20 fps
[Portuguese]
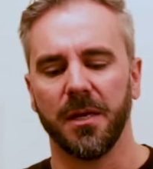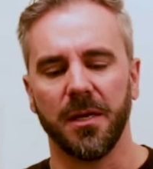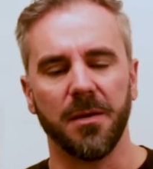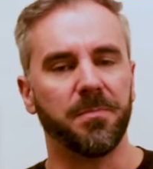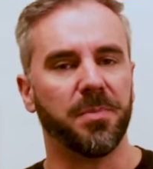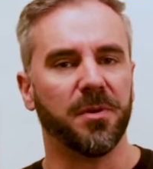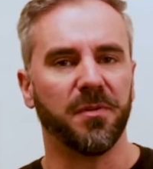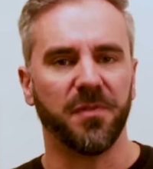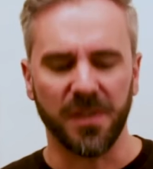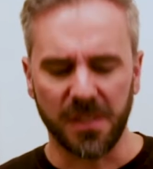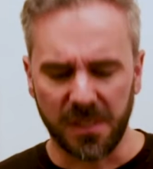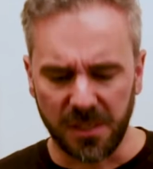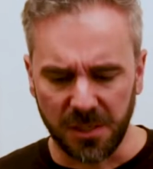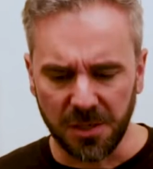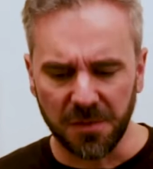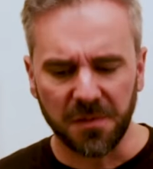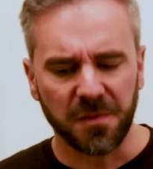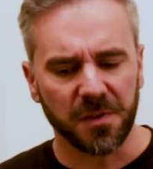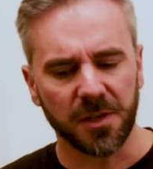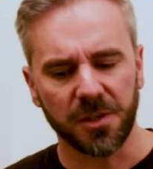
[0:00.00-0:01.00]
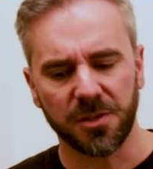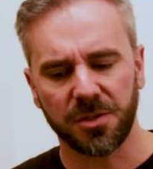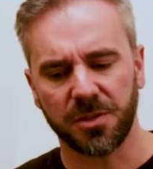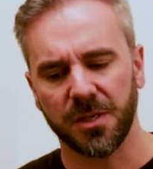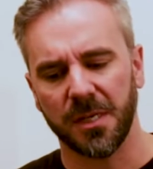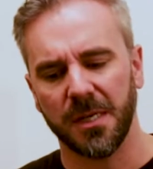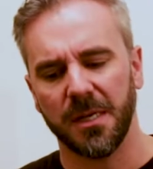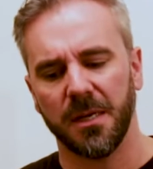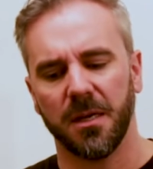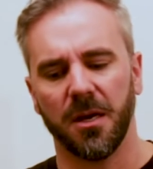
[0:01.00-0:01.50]

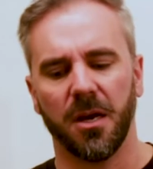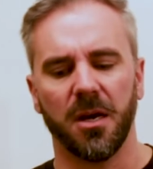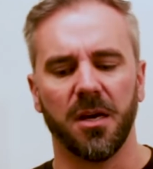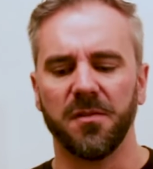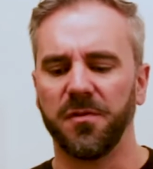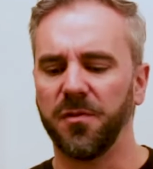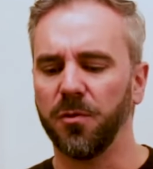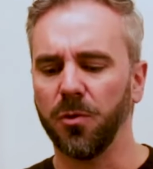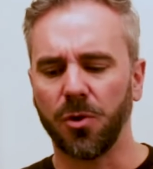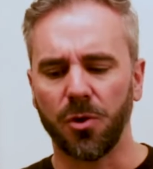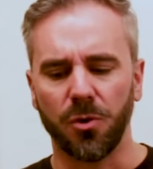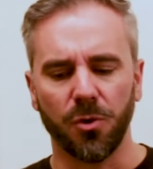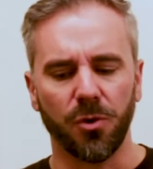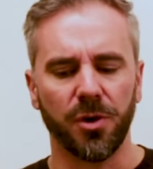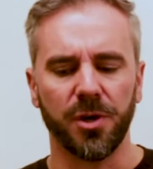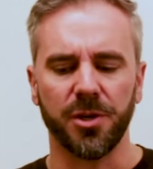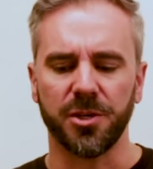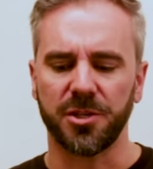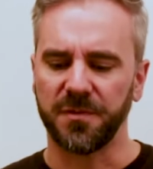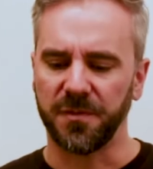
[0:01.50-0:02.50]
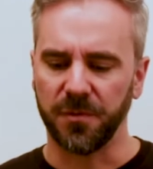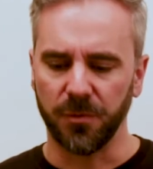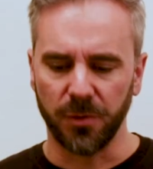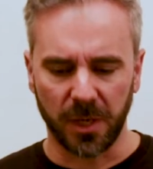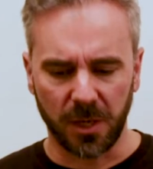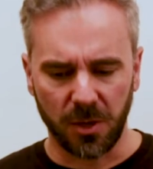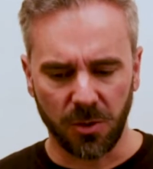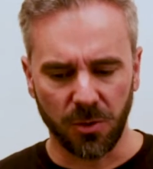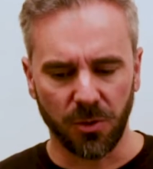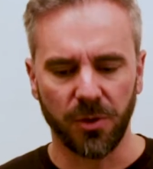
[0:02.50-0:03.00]
imprevisíveis, eh, vulcões,
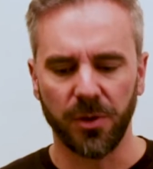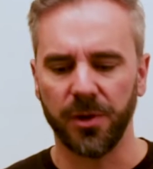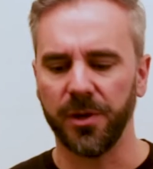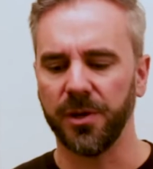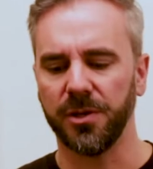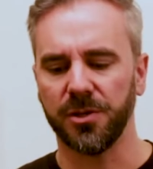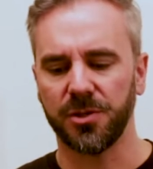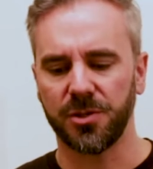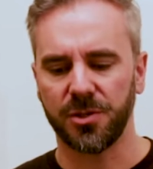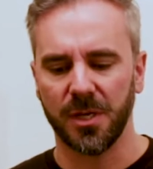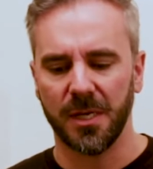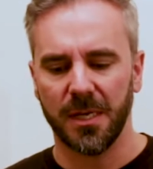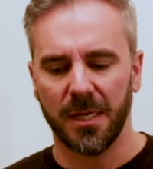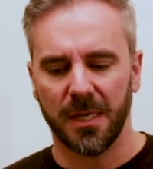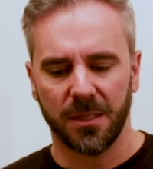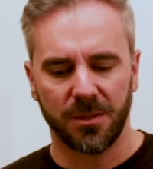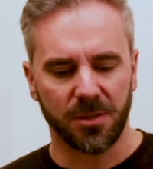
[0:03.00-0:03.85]
furacões,